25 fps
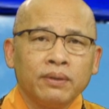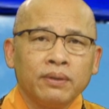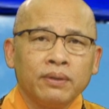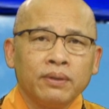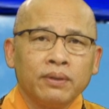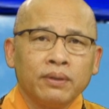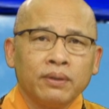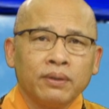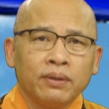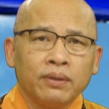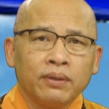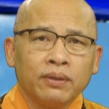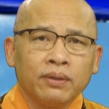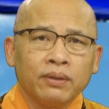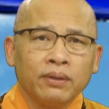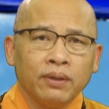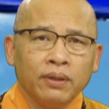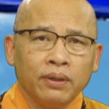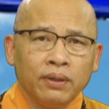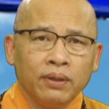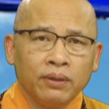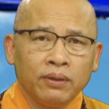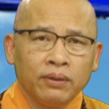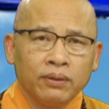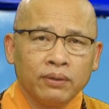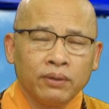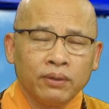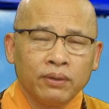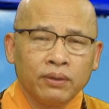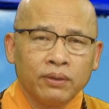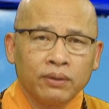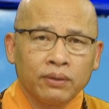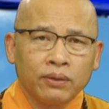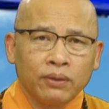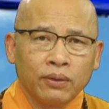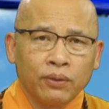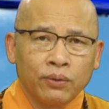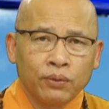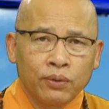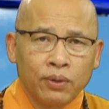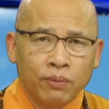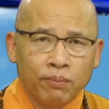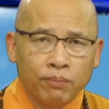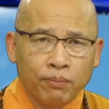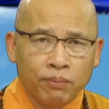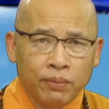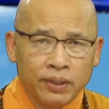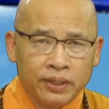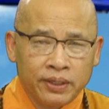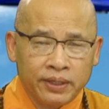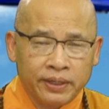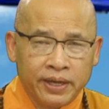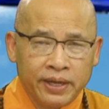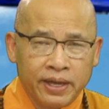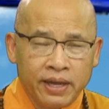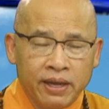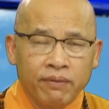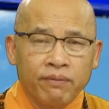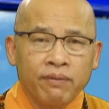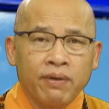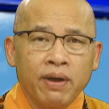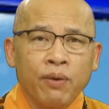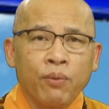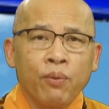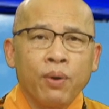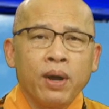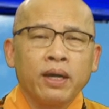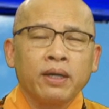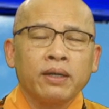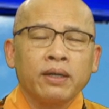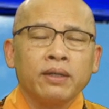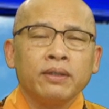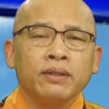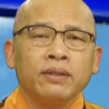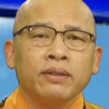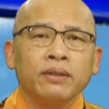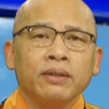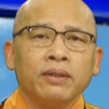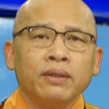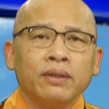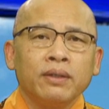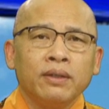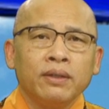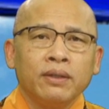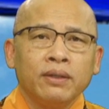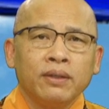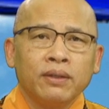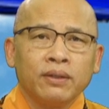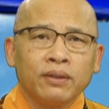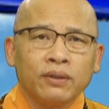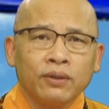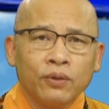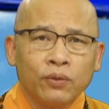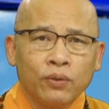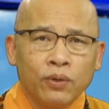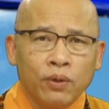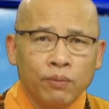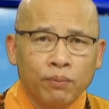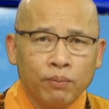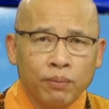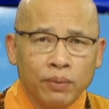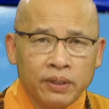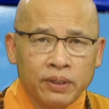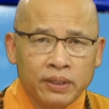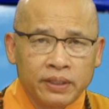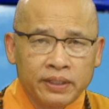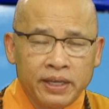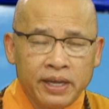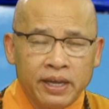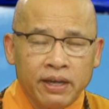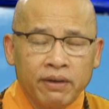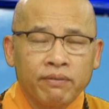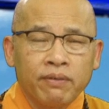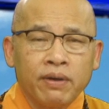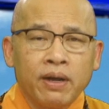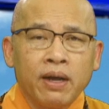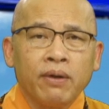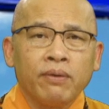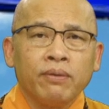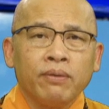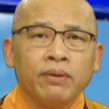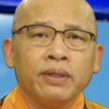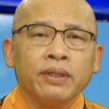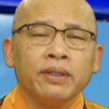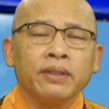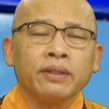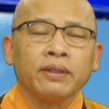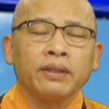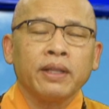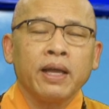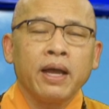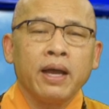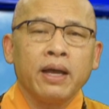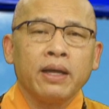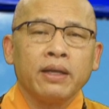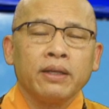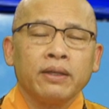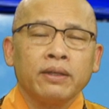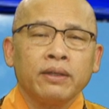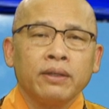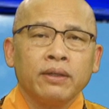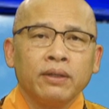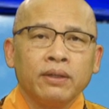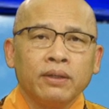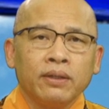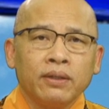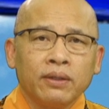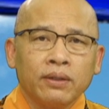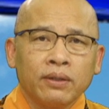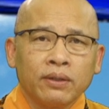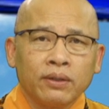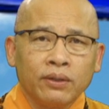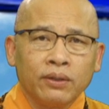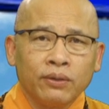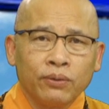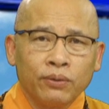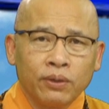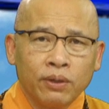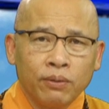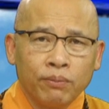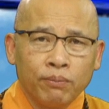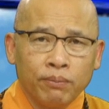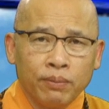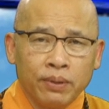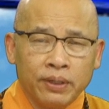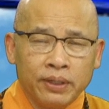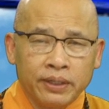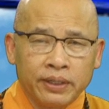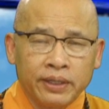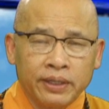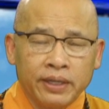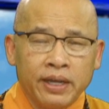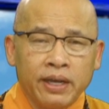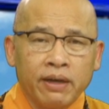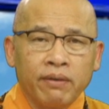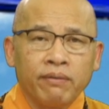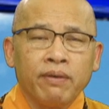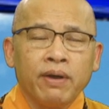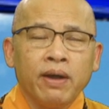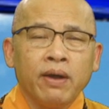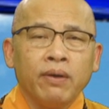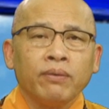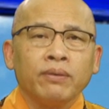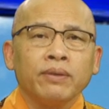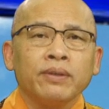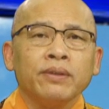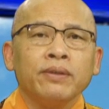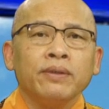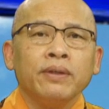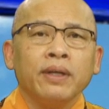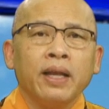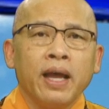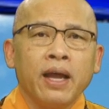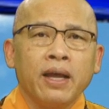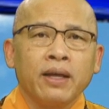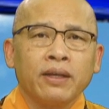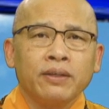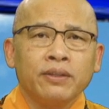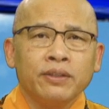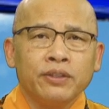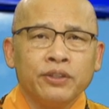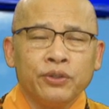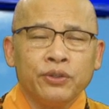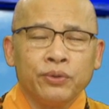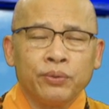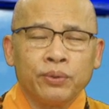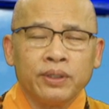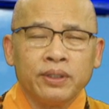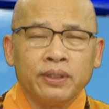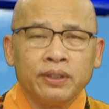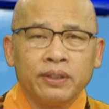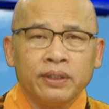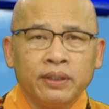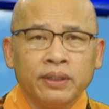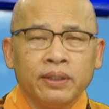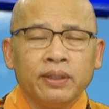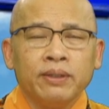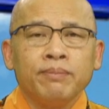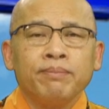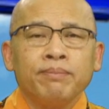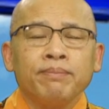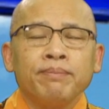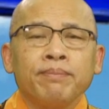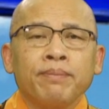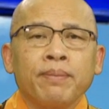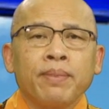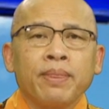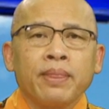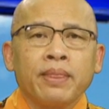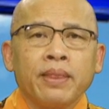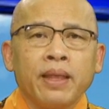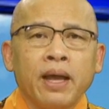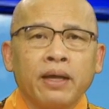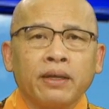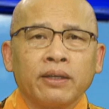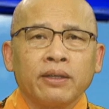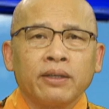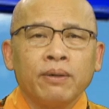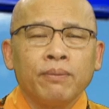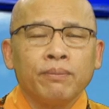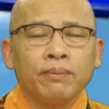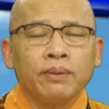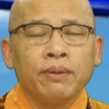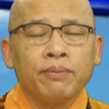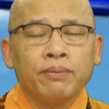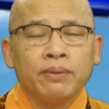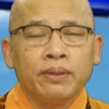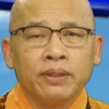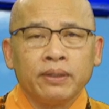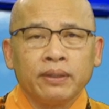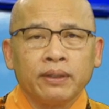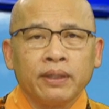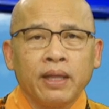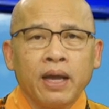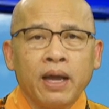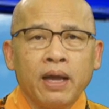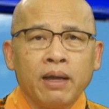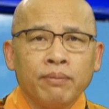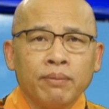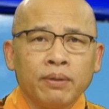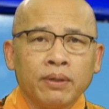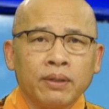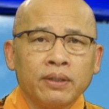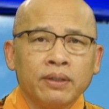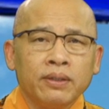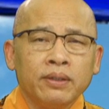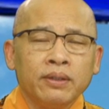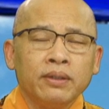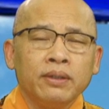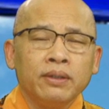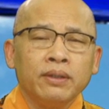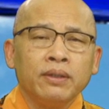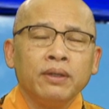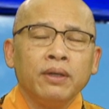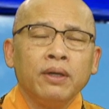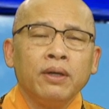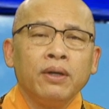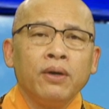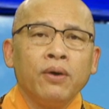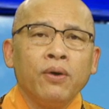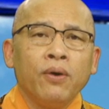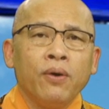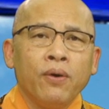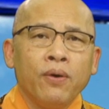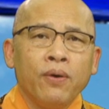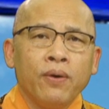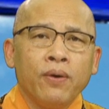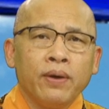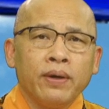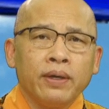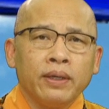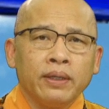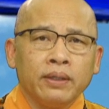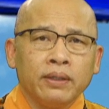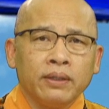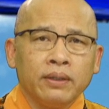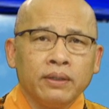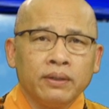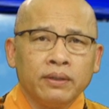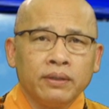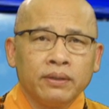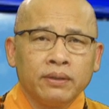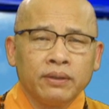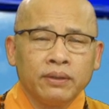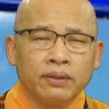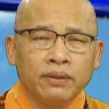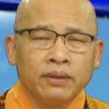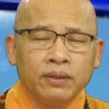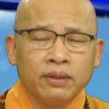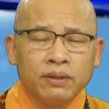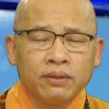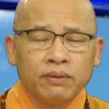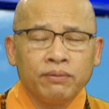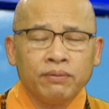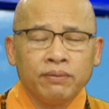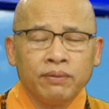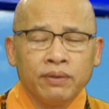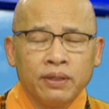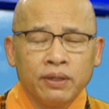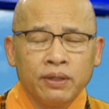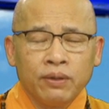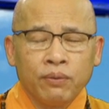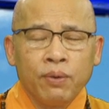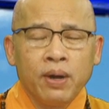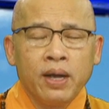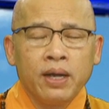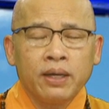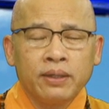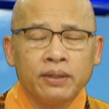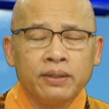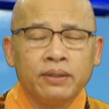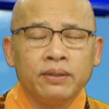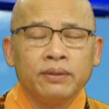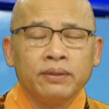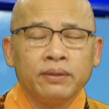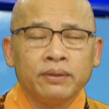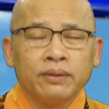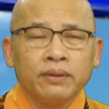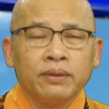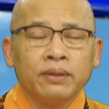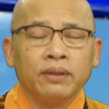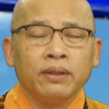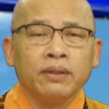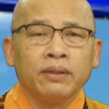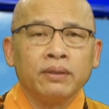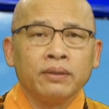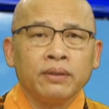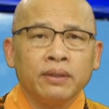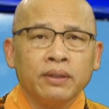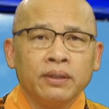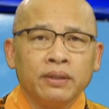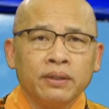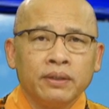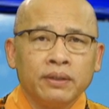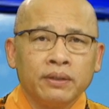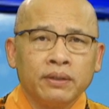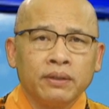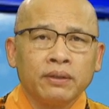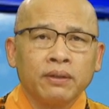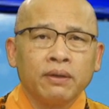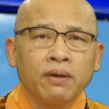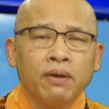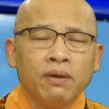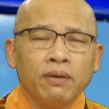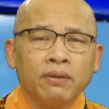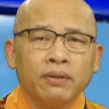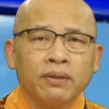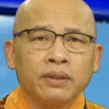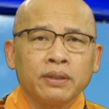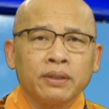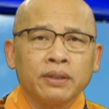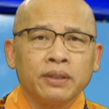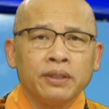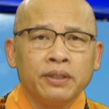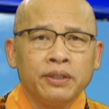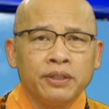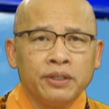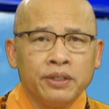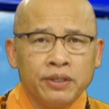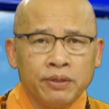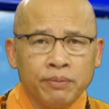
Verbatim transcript: à, tôi không bị kẹt vào quá khứ tôi không bị kẹt vào hiện tại tôi không bị kẹt vào tương lai có nhiều người đó đang sống trong hiện tại mà cứ hồi ức về quá khứ à, cho nên nó có những cái niềm đau nỗi nhớ khu